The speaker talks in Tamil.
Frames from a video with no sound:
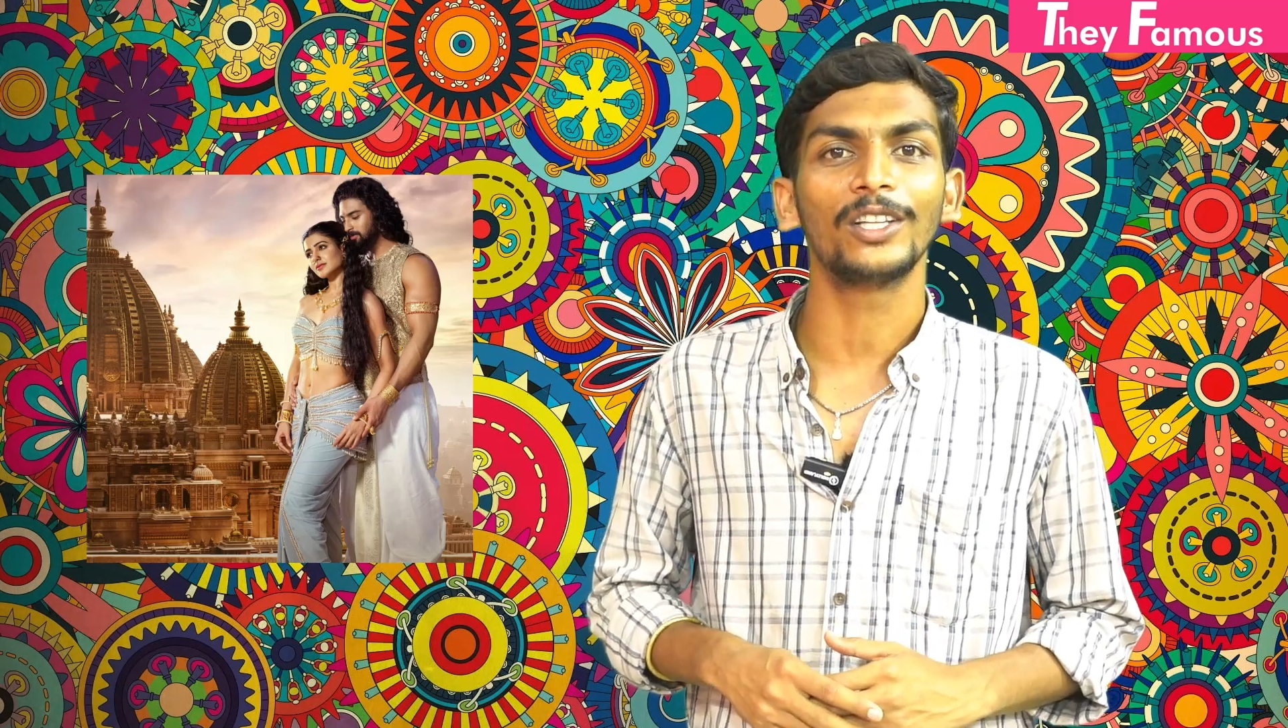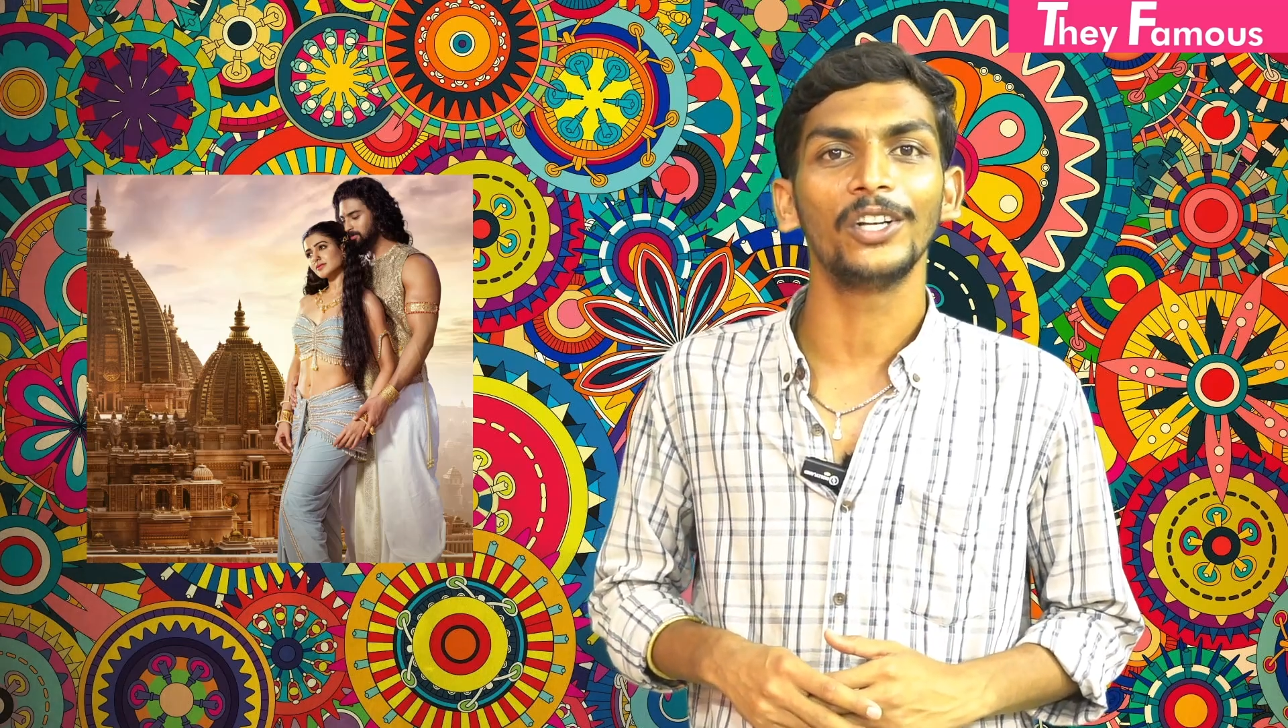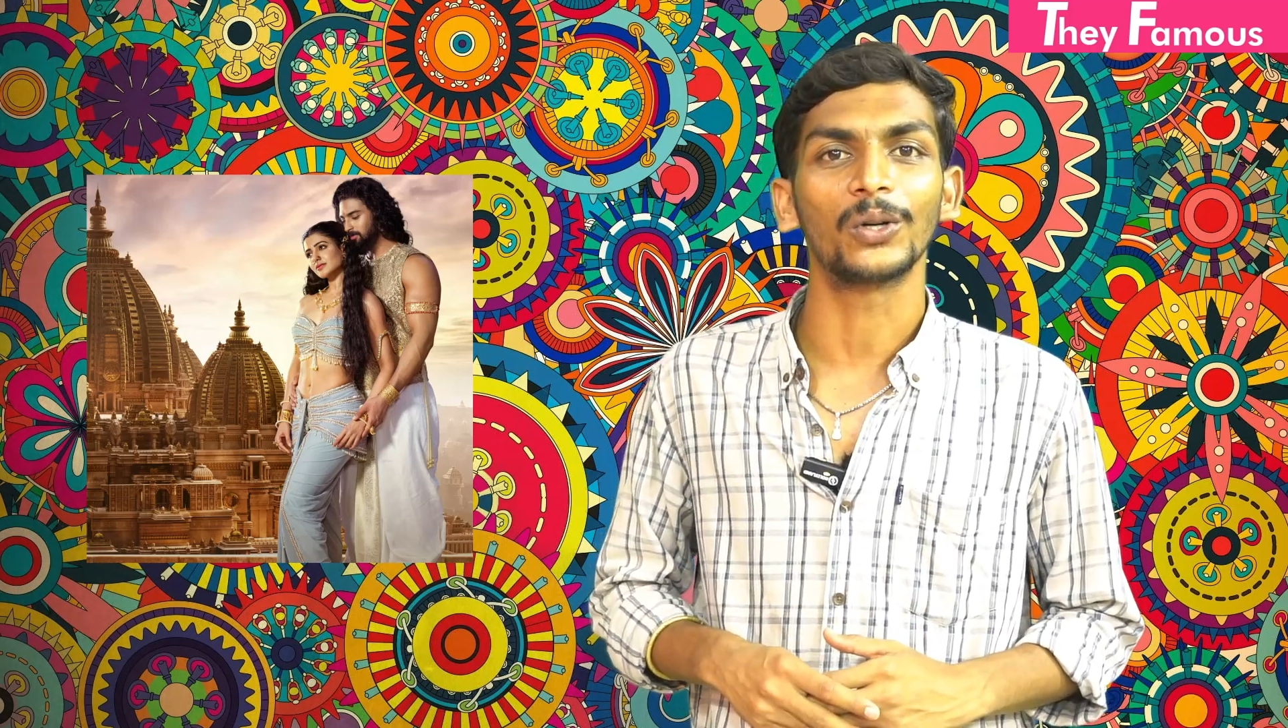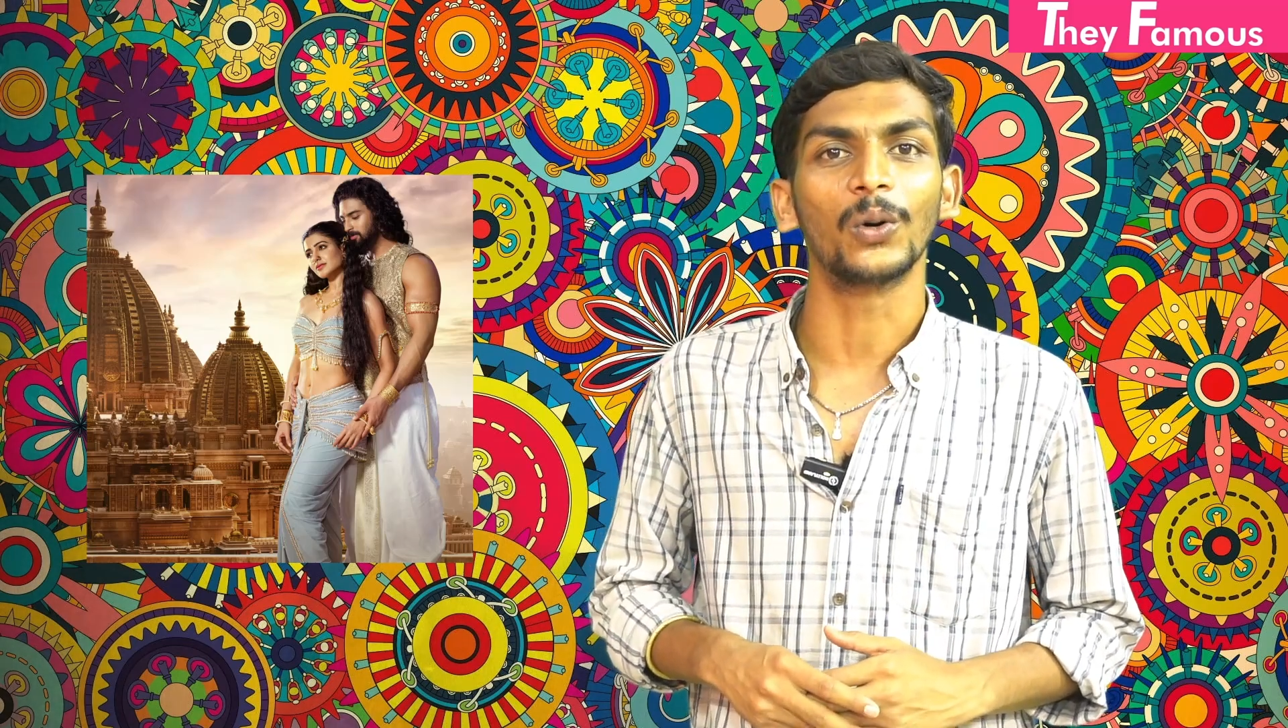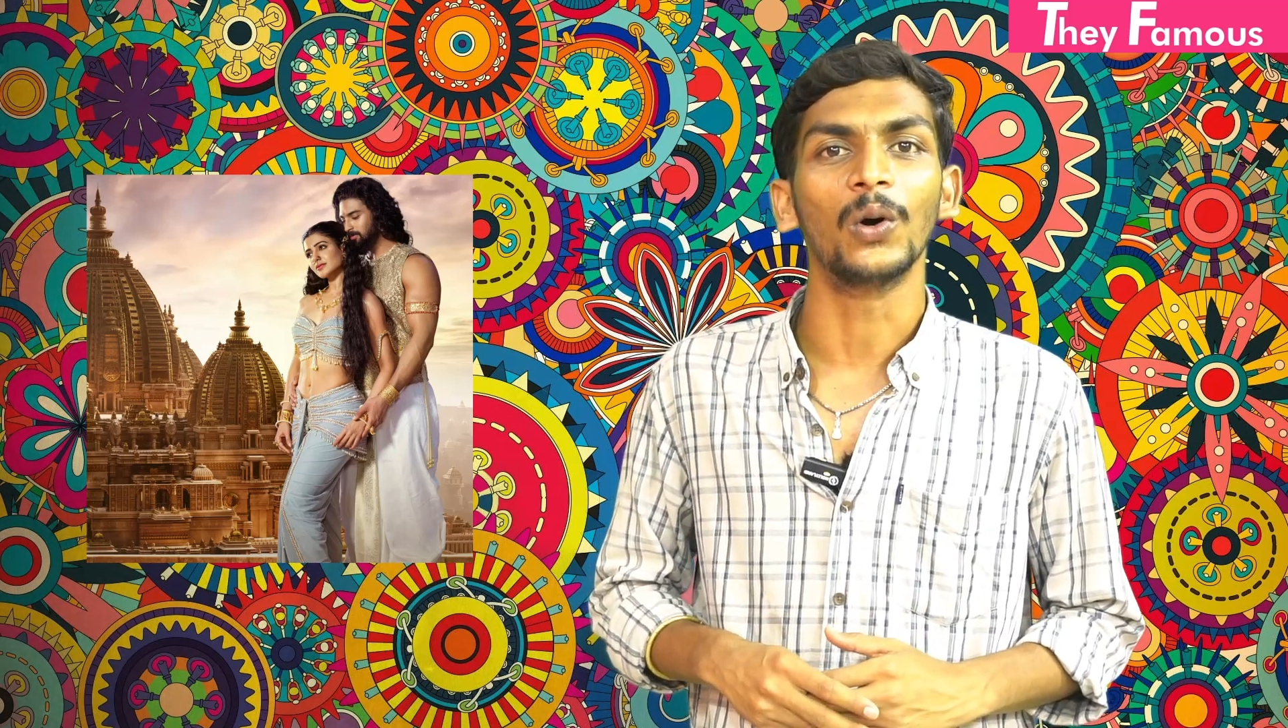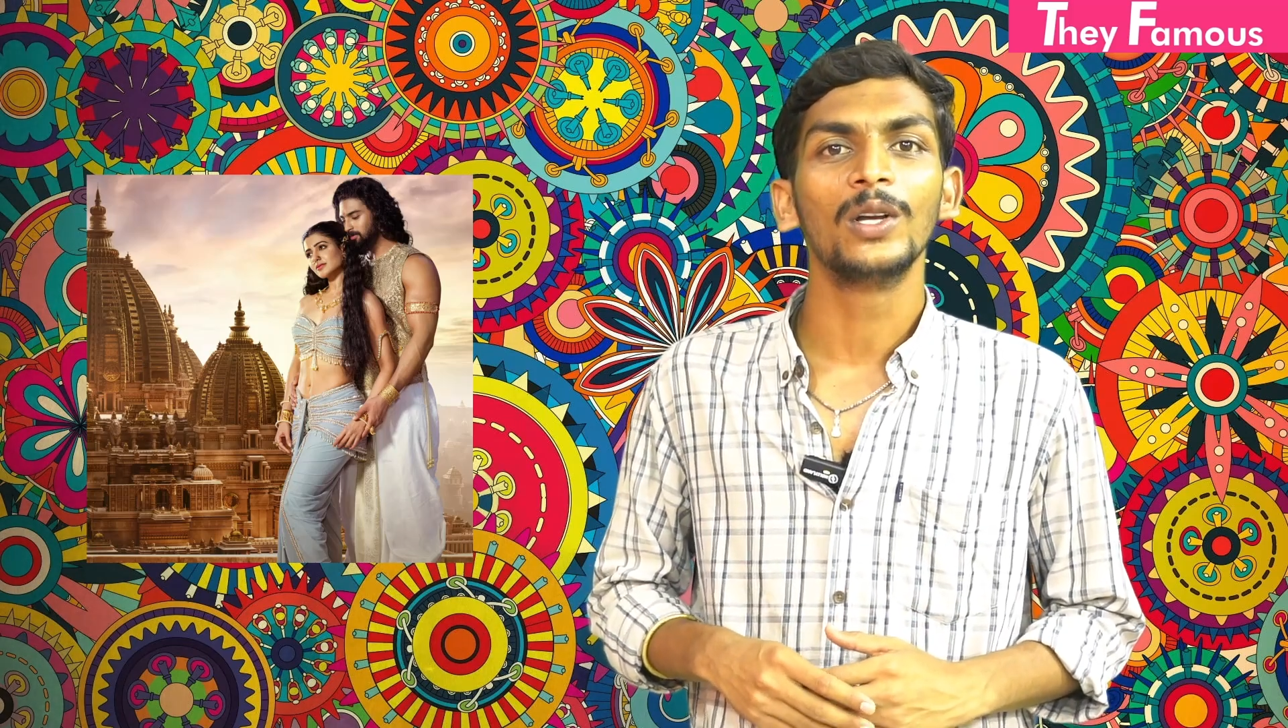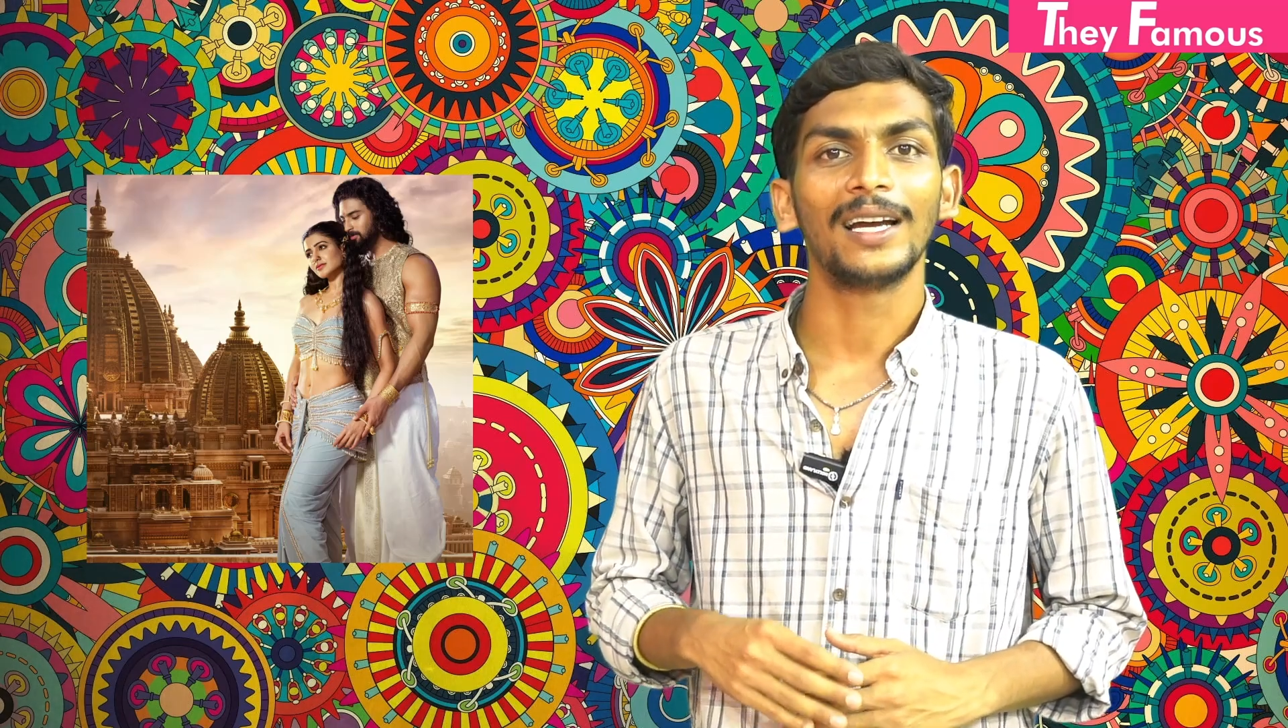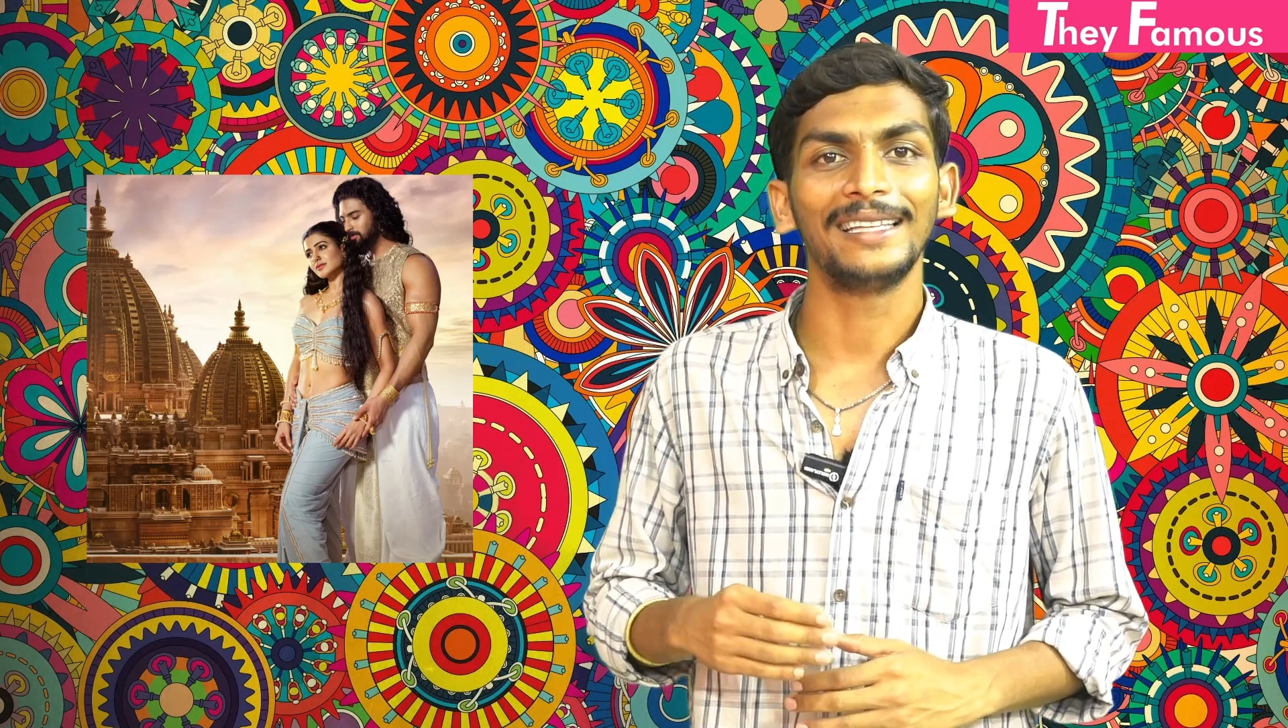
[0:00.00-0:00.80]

மாதிரி இருக்கும்